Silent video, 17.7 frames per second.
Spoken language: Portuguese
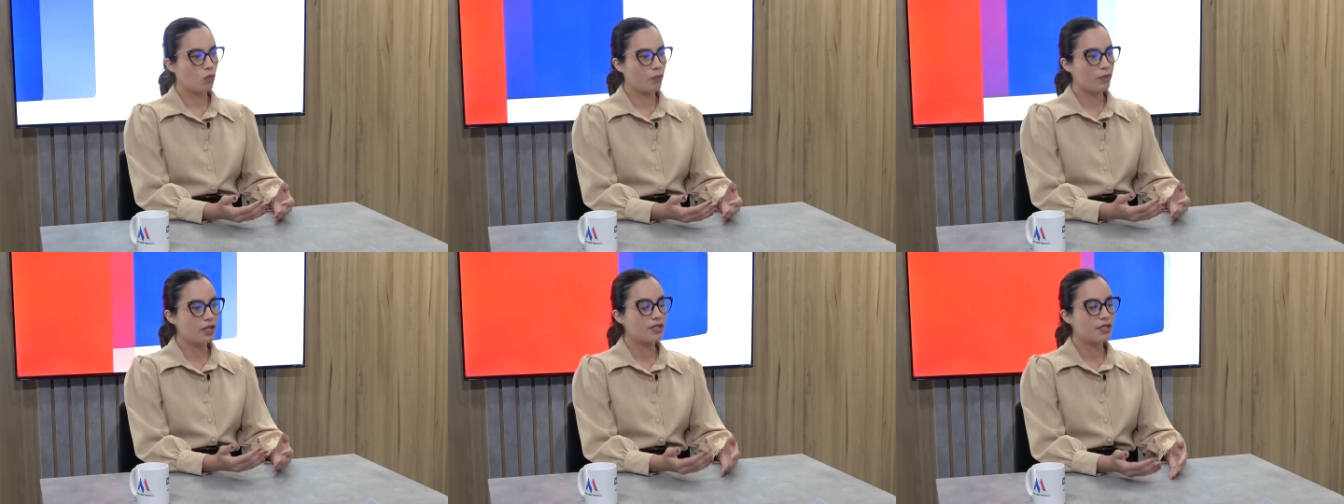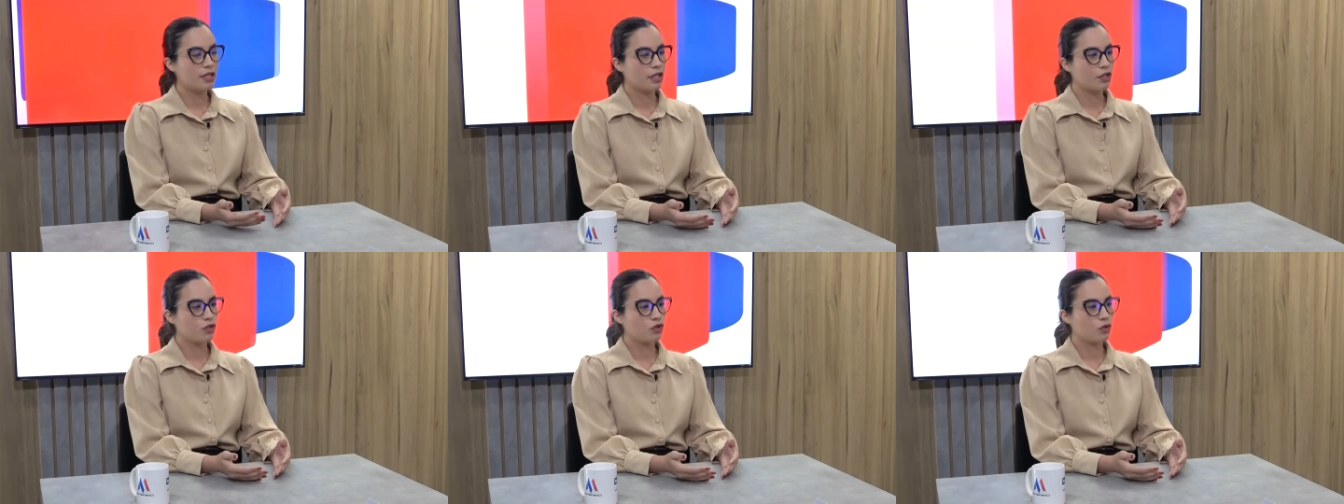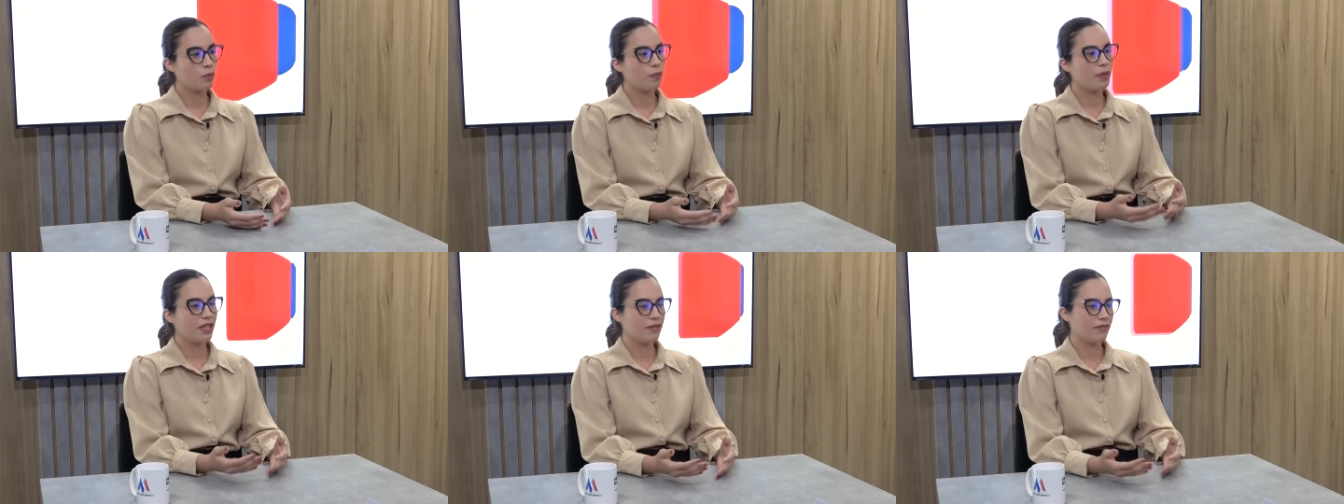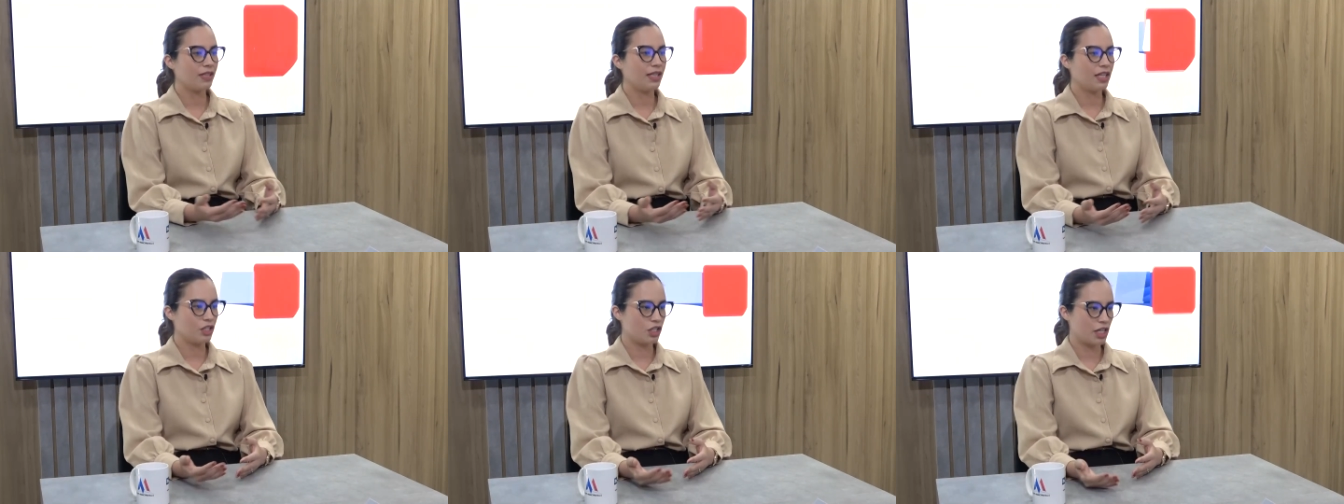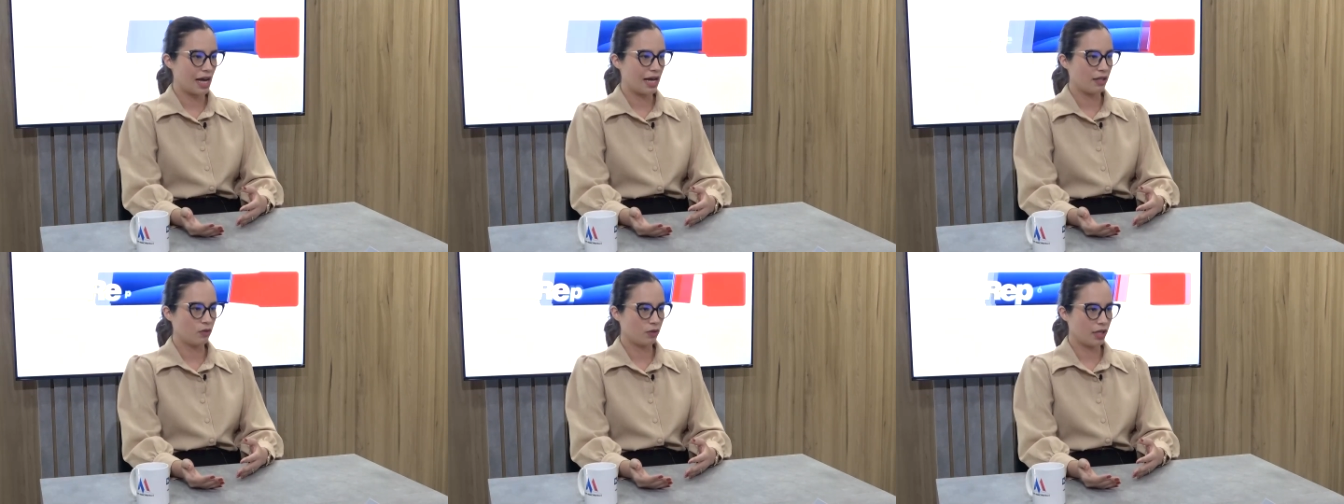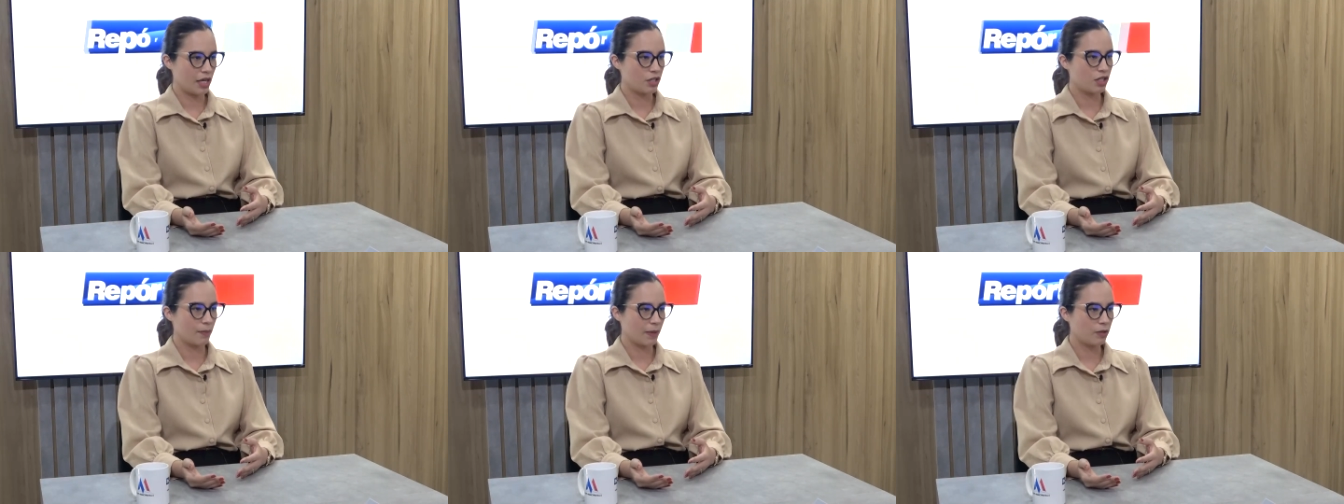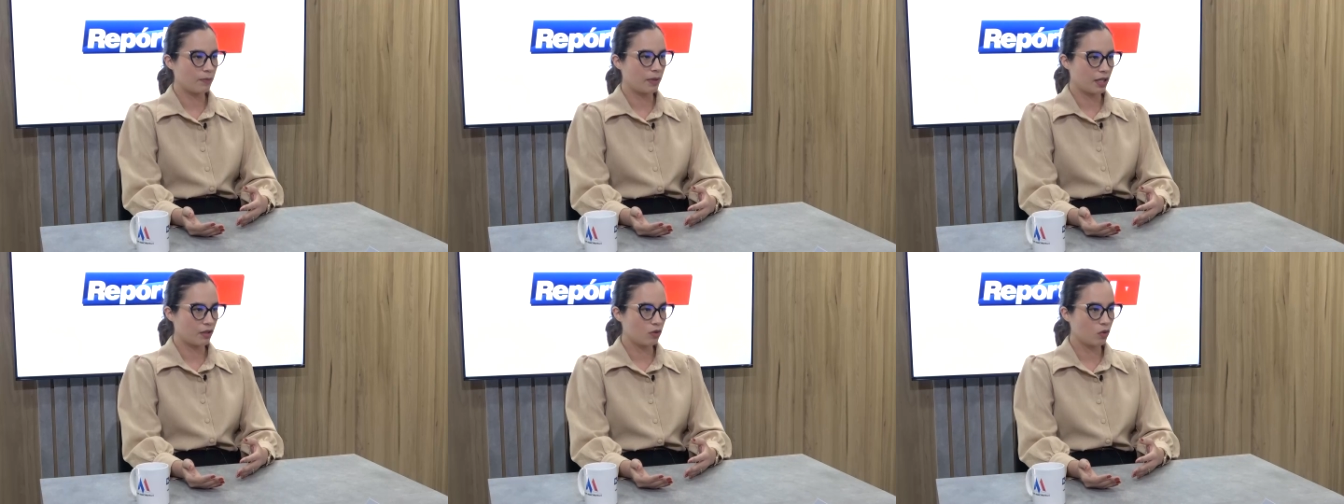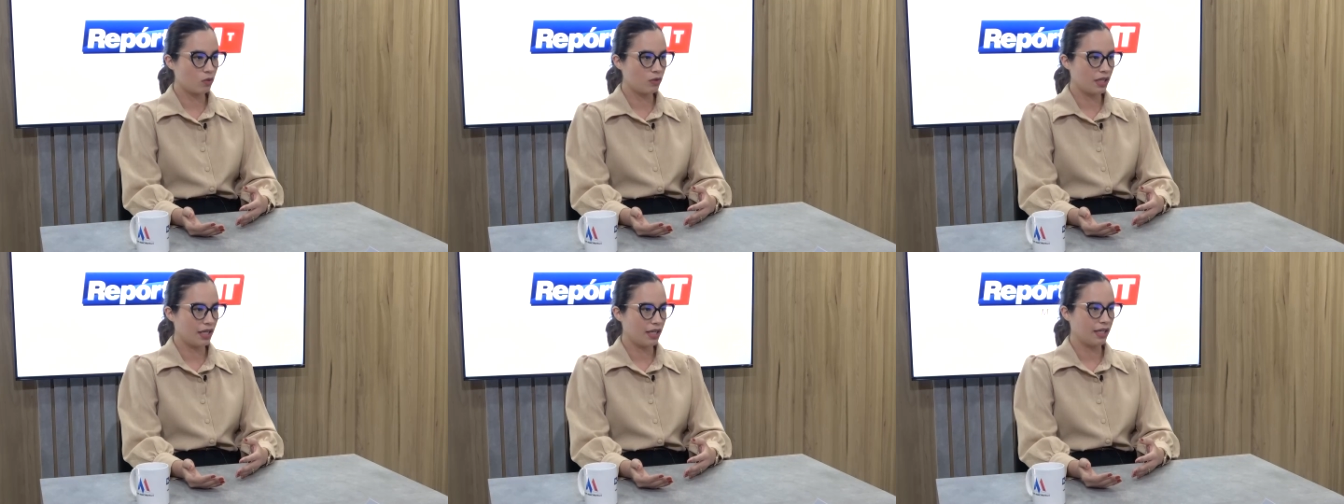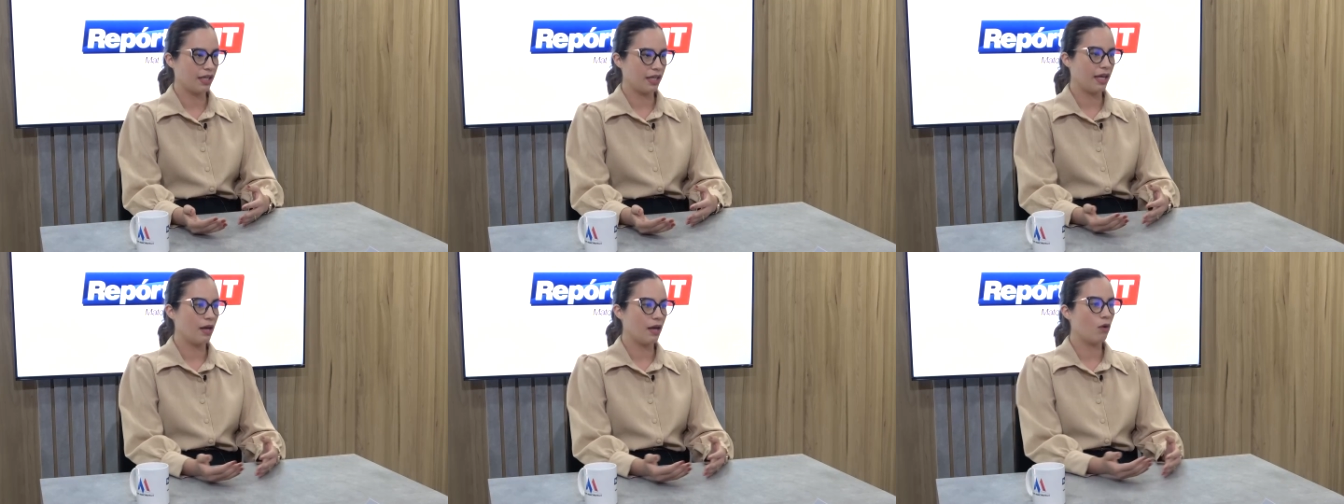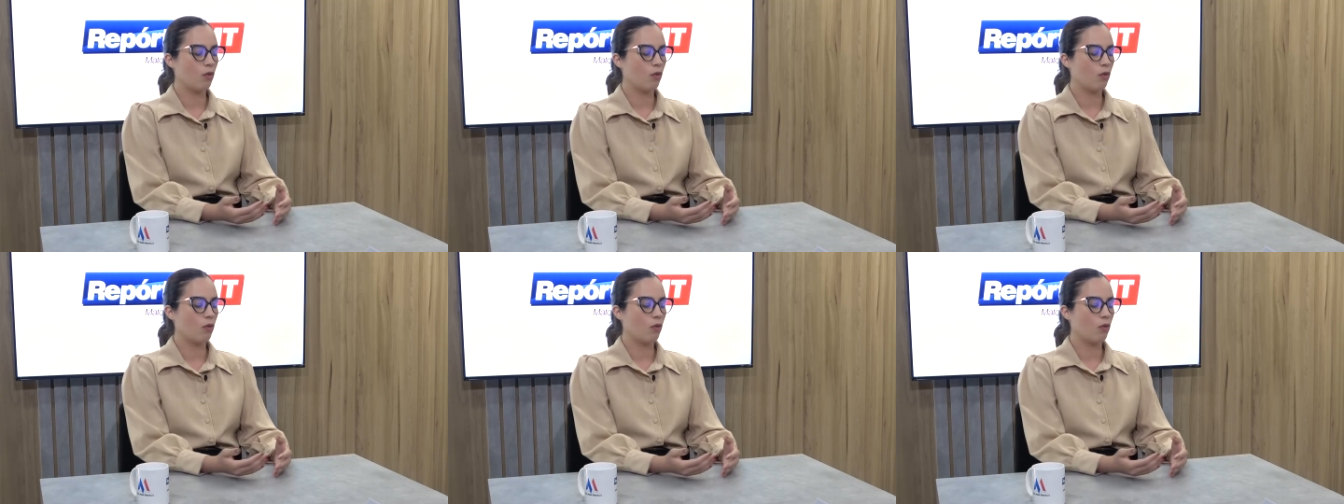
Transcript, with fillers: um homicídio privilegiado, que é chamado pela doutrina, né?